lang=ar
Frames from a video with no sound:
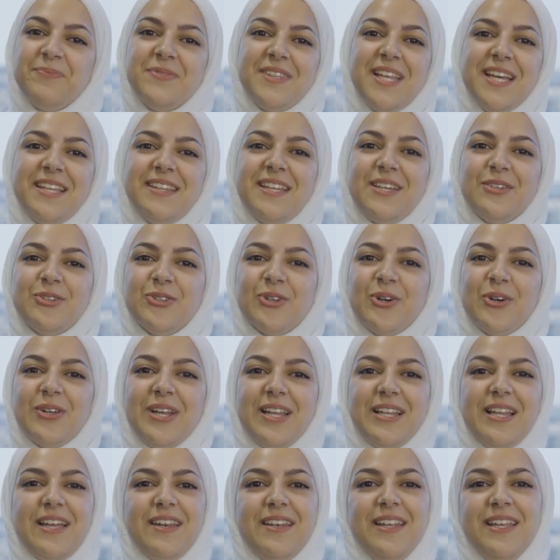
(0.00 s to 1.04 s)
تقدر تدخل
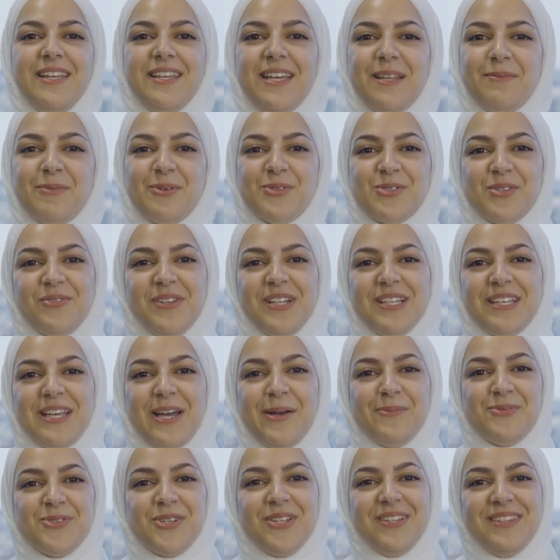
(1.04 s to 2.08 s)
على اللينك الموجود في
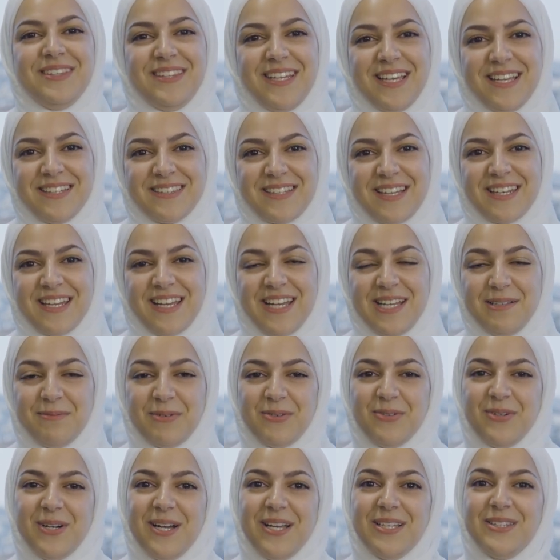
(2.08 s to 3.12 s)
الكابشن تختار هاي
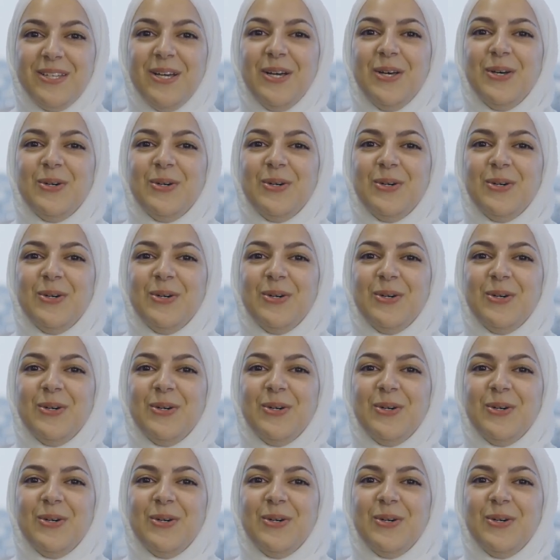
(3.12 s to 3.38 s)
المواد